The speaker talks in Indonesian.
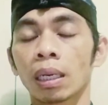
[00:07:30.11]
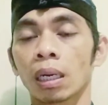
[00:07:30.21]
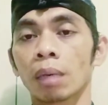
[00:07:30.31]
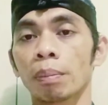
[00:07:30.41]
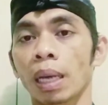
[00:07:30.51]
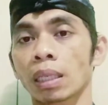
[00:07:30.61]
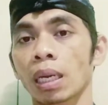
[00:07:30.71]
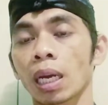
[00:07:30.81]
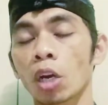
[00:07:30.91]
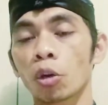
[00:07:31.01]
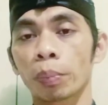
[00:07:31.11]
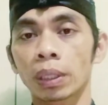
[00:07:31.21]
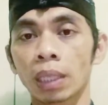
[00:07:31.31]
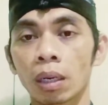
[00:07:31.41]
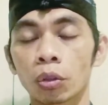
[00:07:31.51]
e, melaksanakan
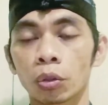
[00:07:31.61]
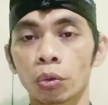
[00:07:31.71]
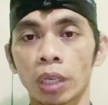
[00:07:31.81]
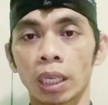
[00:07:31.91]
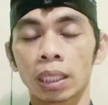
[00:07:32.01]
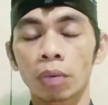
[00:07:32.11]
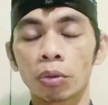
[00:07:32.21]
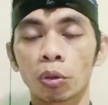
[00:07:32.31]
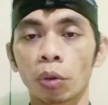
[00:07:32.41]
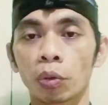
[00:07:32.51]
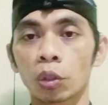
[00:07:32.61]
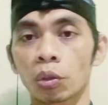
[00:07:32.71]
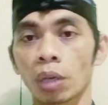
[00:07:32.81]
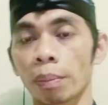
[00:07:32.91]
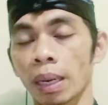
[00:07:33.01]
upacara usugian Jawa utawi
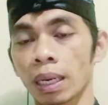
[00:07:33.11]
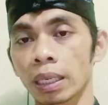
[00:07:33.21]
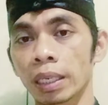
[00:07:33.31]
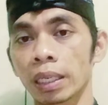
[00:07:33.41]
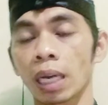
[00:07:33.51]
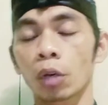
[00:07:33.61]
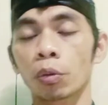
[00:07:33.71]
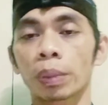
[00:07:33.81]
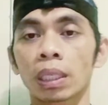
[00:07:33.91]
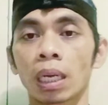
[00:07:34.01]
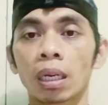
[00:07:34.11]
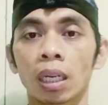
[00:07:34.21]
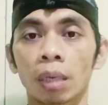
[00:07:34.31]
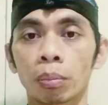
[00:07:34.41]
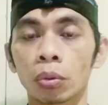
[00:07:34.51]
usugian Bali dengan upacara
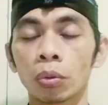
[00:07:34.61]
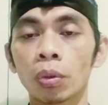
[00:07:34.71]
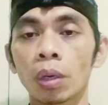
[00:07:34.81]
ngerebu